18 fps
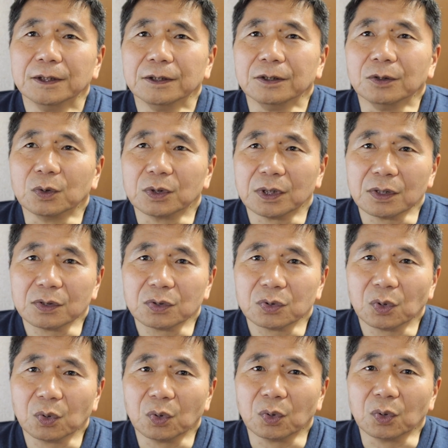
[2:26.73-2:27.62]
良さ
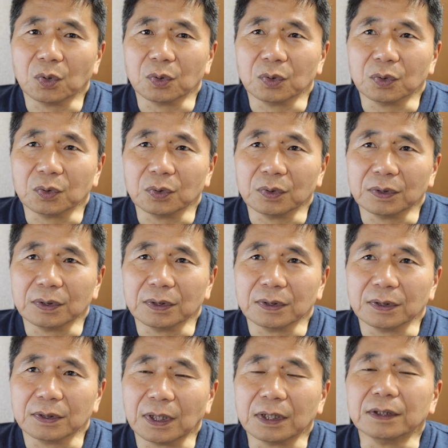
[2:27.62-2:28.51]
そ
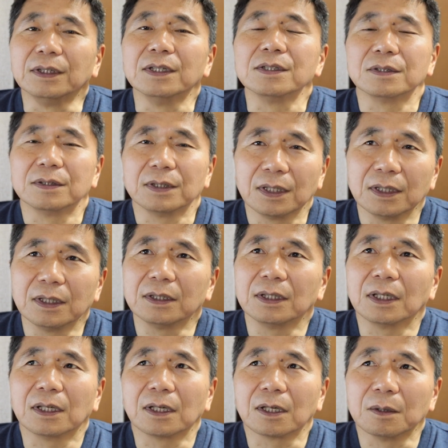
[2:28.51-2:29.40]
うなんです
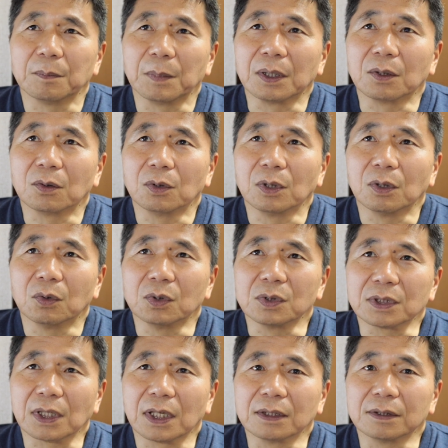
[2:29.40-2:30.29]
ねだからまあこれ
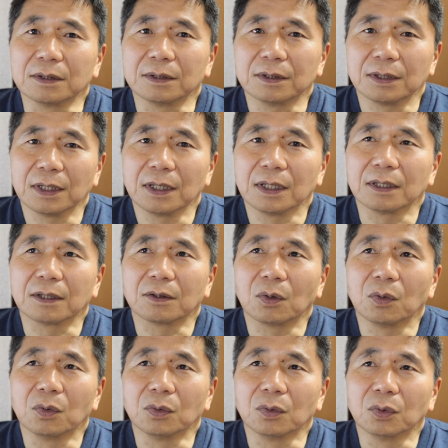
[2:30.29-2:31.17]
を使って
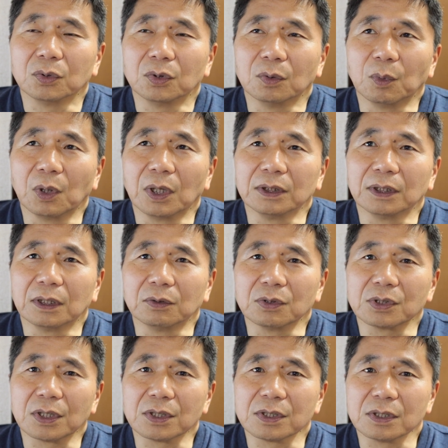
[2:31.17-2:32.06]
今後とも花
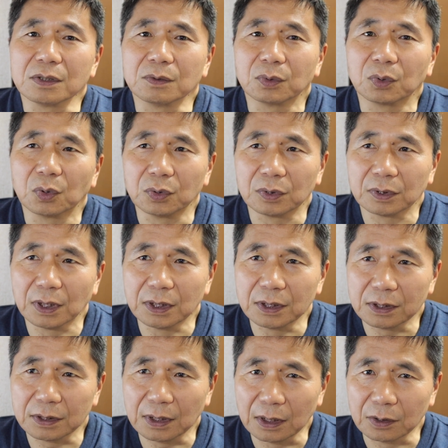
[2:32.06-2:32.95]
の写真を撮って
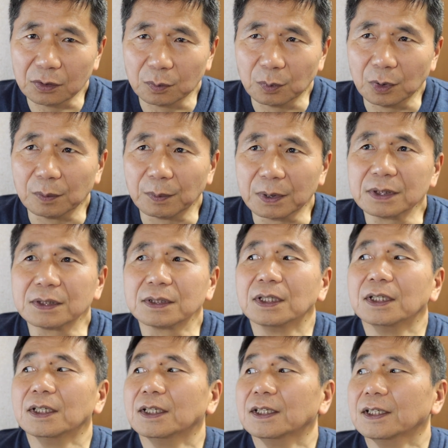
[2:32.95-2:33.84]
いきたいと思いま
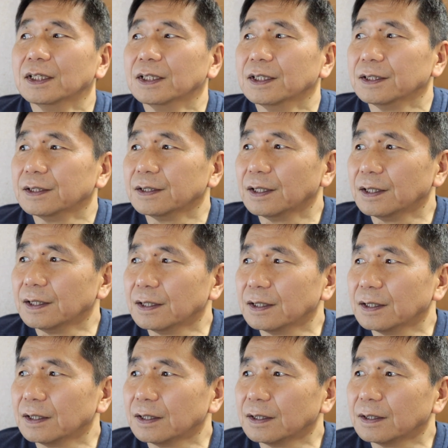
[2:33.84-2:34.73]
す
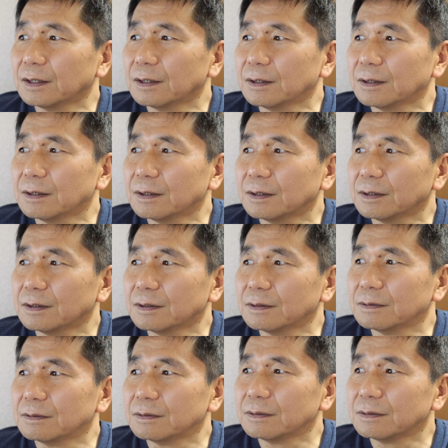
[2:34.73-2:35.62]

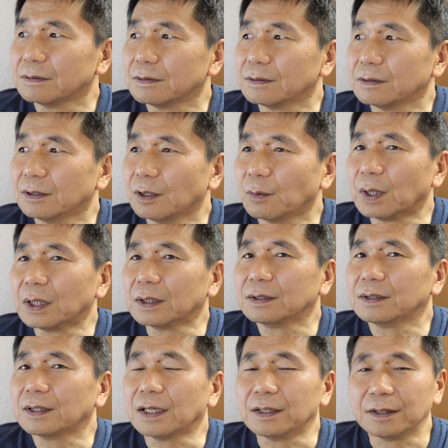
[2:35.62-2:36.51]
ででは
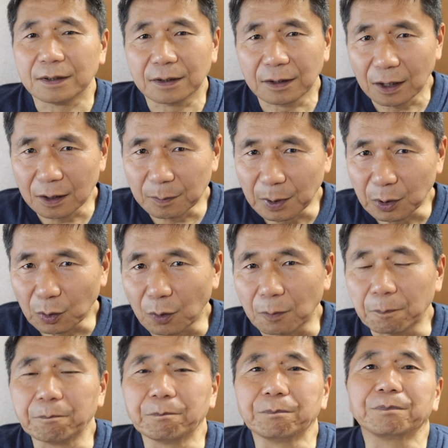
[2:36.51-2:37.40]
第1回目の、
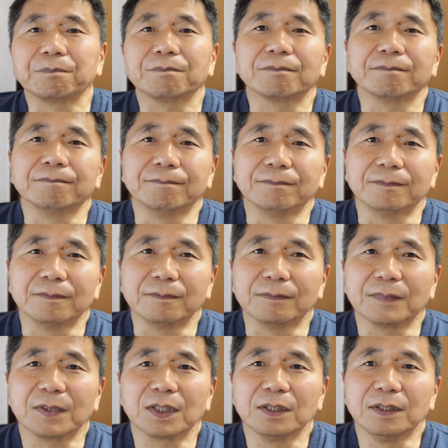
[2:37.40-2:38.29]
うん、
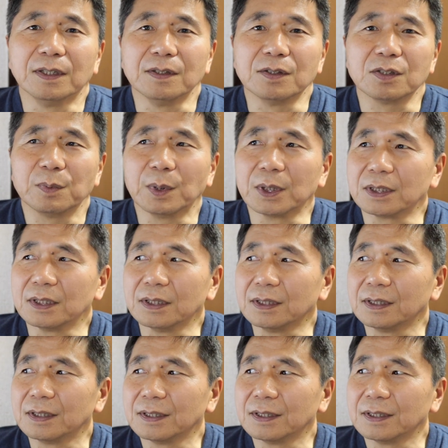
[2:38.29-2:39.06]
記念すべき